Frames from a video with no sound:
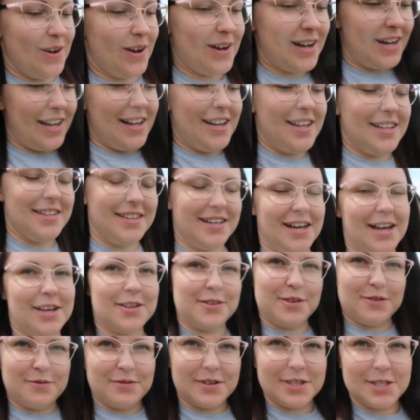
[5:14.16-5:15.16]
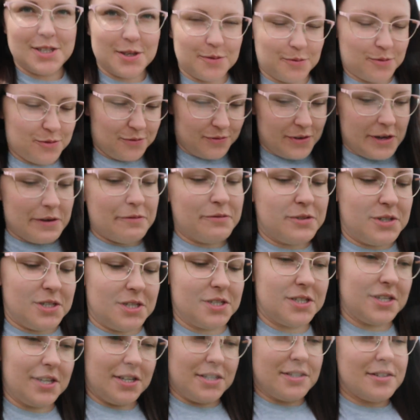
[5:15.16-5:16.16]
no, ale ten, no właśnie mówiłam
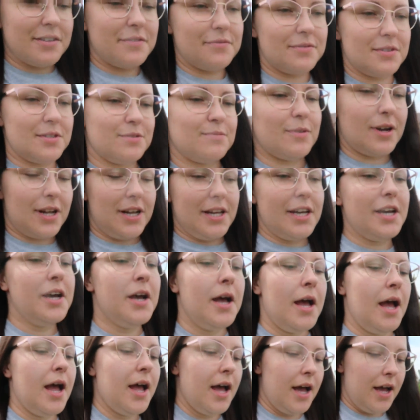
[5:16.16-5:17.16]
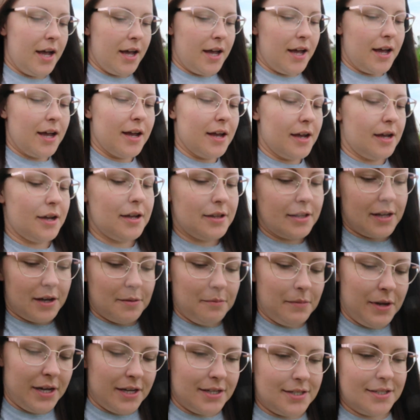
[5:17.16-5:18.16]
wcześniej, że wysłali e,
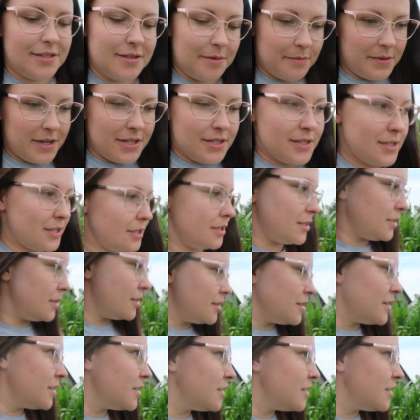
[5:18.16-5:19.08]
nam SMS-y.